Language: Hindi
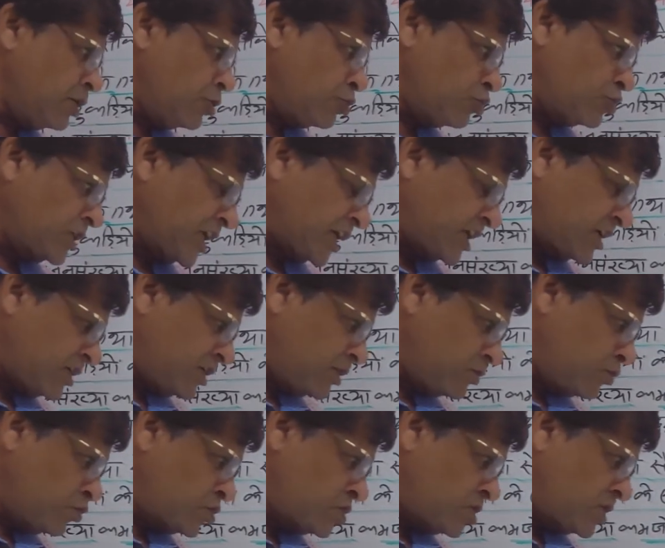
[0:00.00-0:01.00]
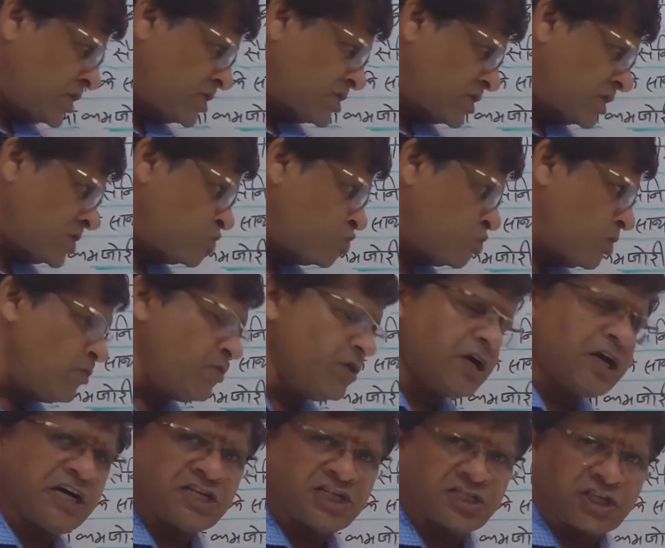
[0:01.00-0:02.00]
तो टेक्निक उस देश के स्व
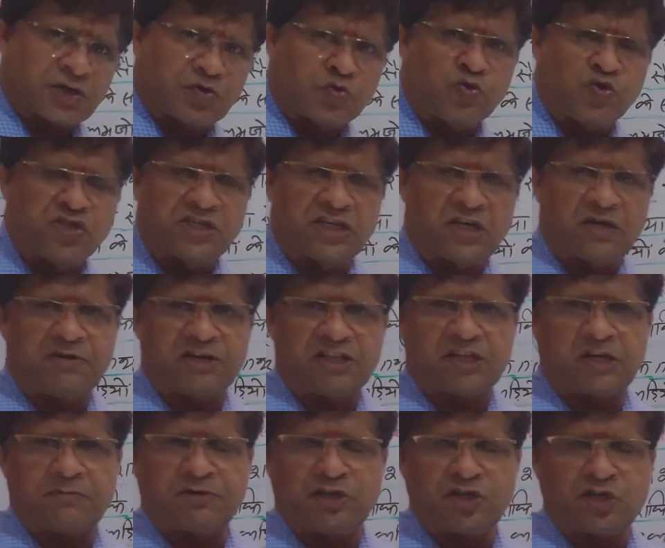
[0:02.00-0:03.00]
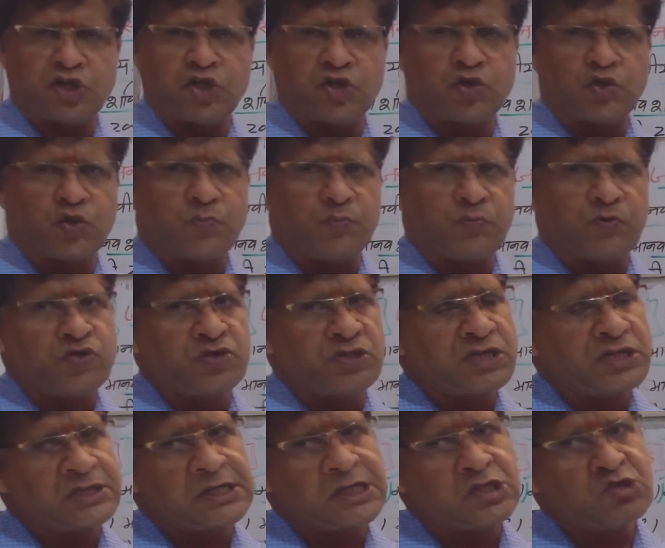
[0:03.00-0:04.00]
विकास की कुंजी है मतलब निश्चित रूप में उस
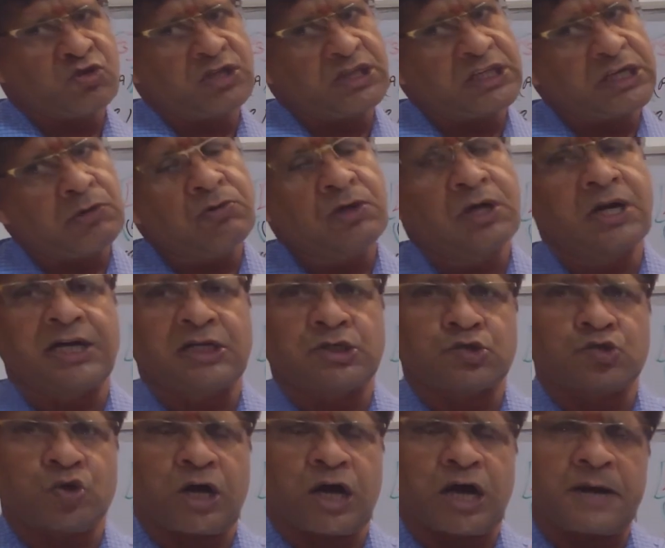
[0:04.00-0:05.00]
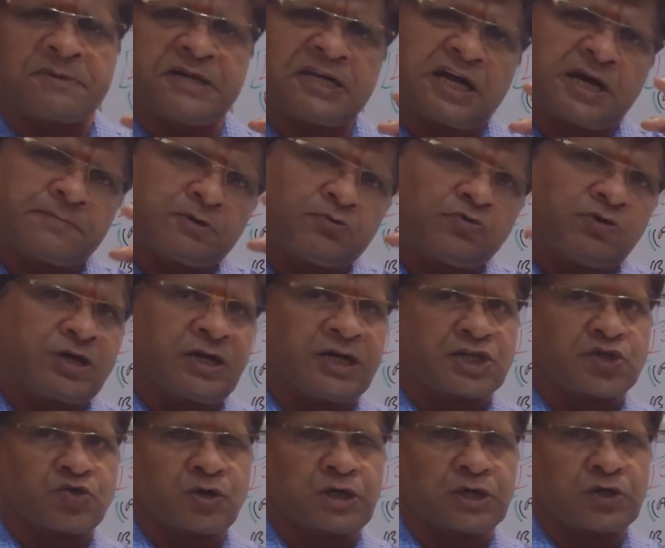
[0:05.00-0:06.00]
देश का स्वतः ही विकास होगा अपने आप ही
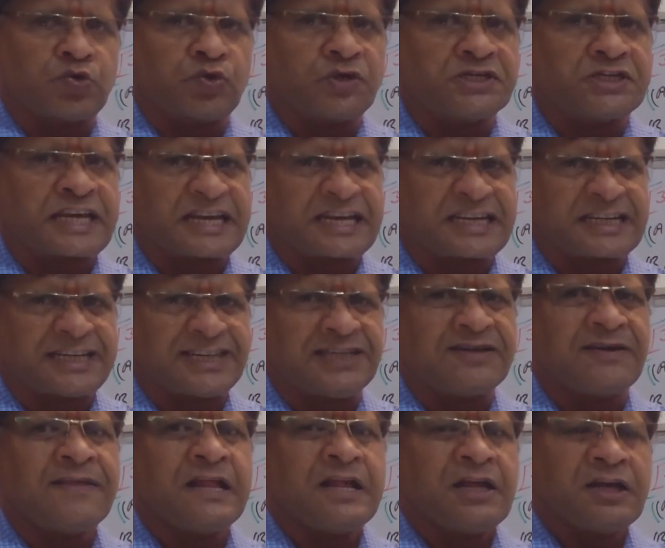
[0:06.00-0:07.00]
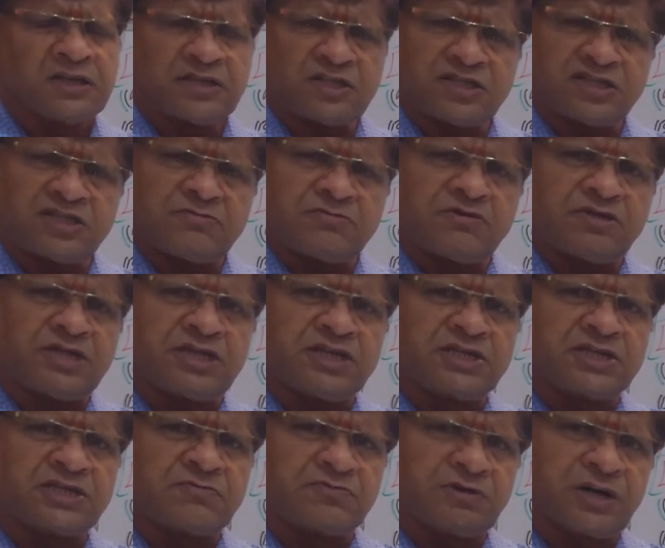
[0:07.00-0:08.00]
विकास होगा क्योंकि टेक्निक किसी भी
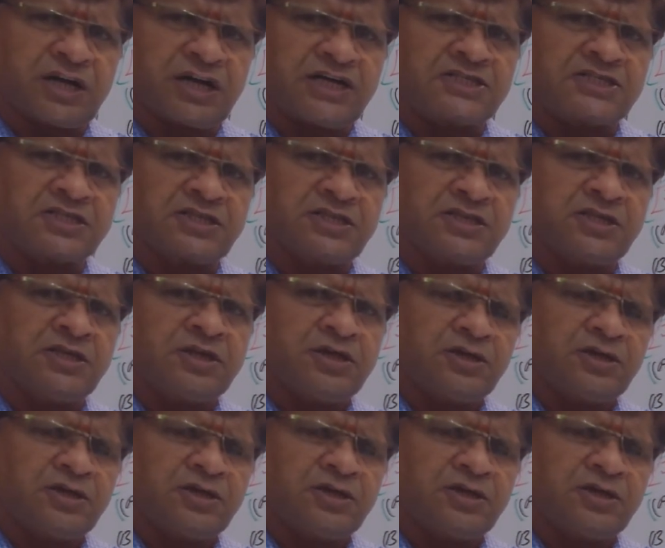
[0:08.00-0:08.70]
देश के विकास की